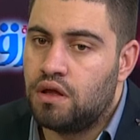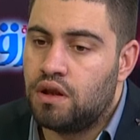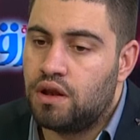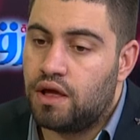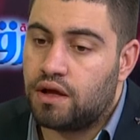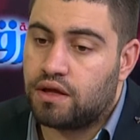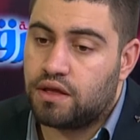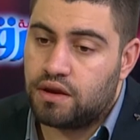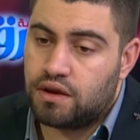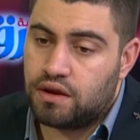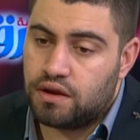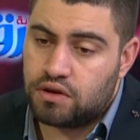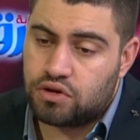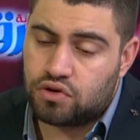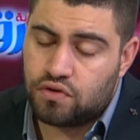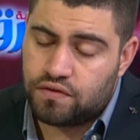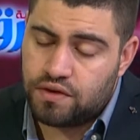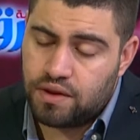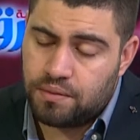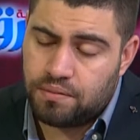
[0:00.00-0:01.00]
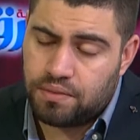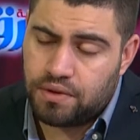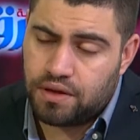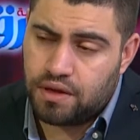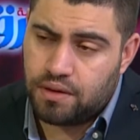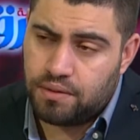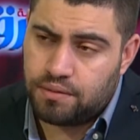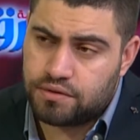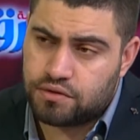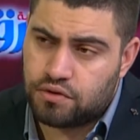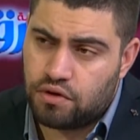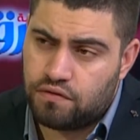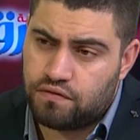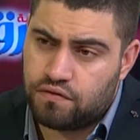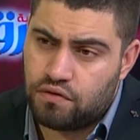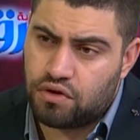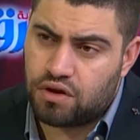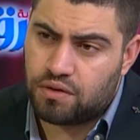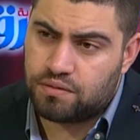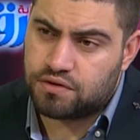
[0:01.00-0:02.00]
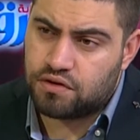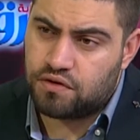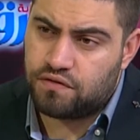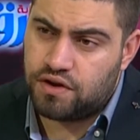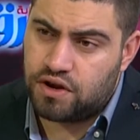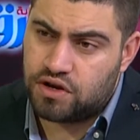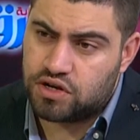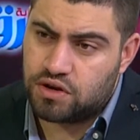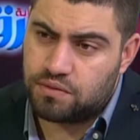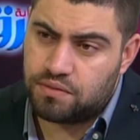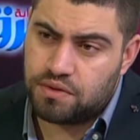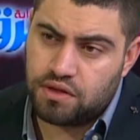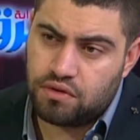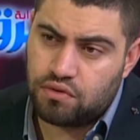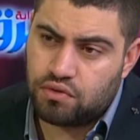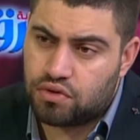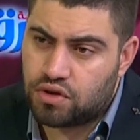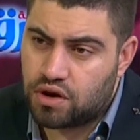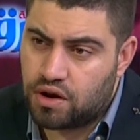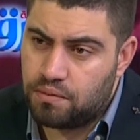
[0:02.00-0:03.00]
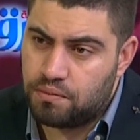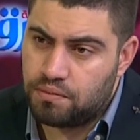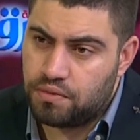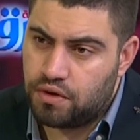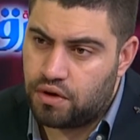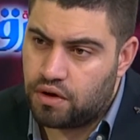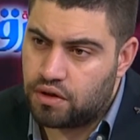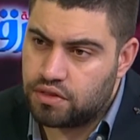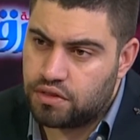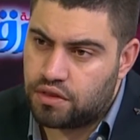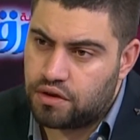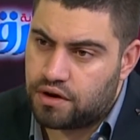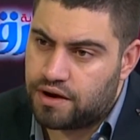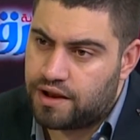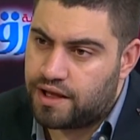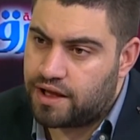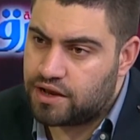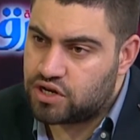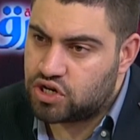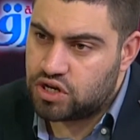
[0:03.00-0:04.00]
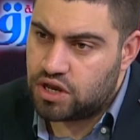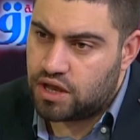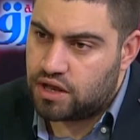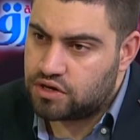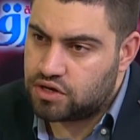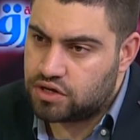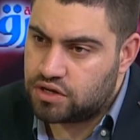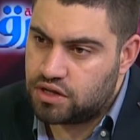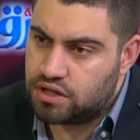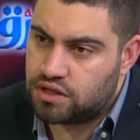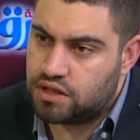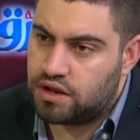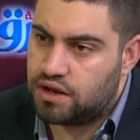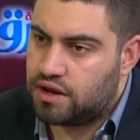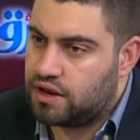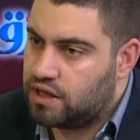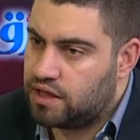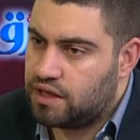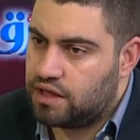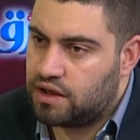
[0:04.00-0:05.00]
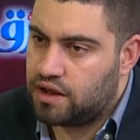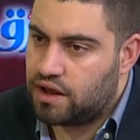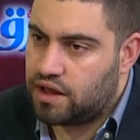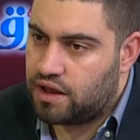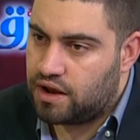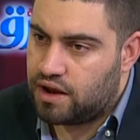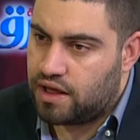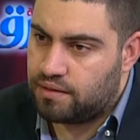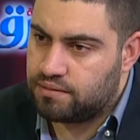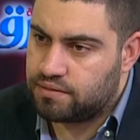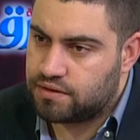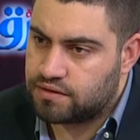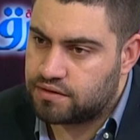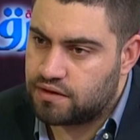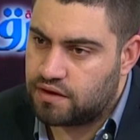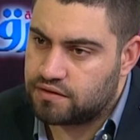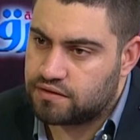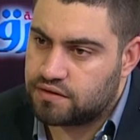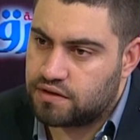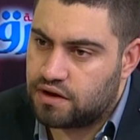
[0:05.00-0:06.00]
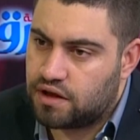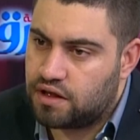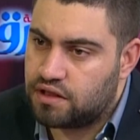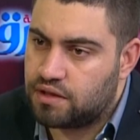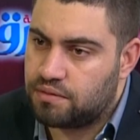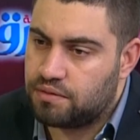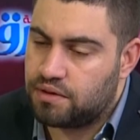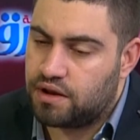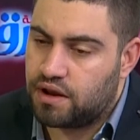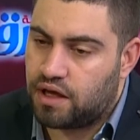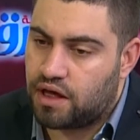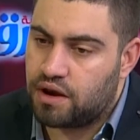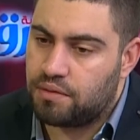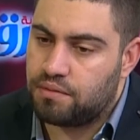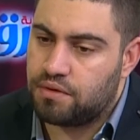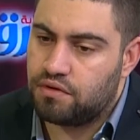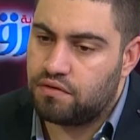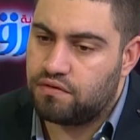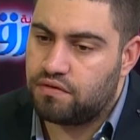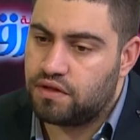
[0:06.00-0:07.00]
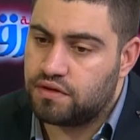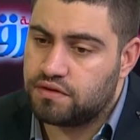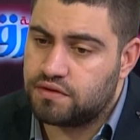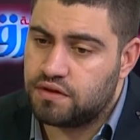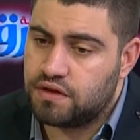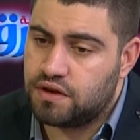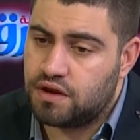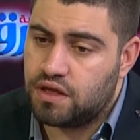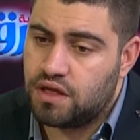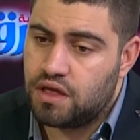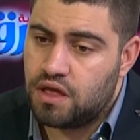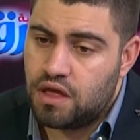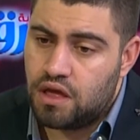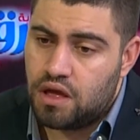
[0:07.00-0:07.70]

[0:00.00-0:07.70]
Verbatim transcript: لكن شفنا بصحف اخرى بالصحف الاجنبيه انه ترامب بيحضر لاشياء جديده اللي هي لامتصاص الغضب العربي والفلسطيني